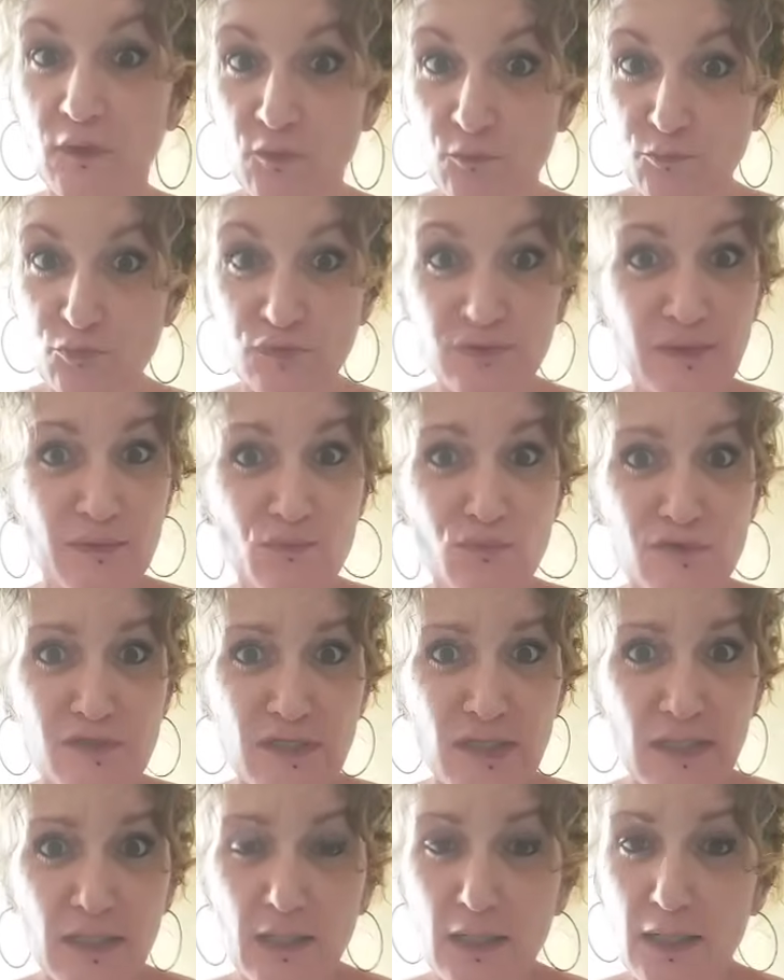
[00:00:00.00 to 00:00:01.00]
pour
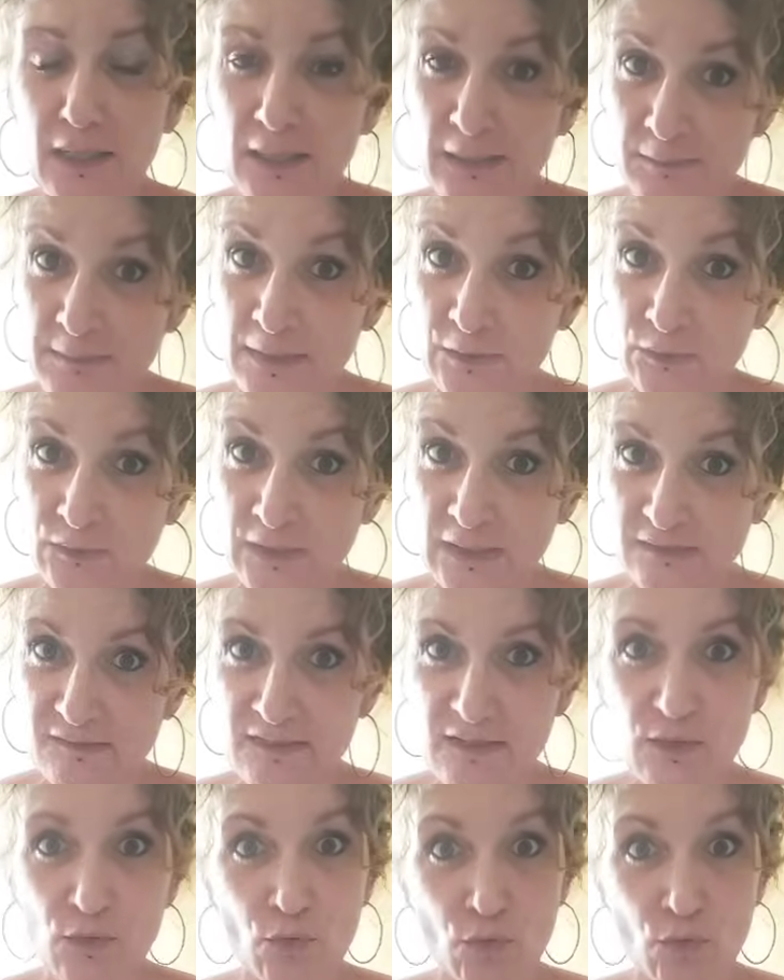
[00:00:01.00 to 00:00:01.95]
débusquer la malhonnêteté,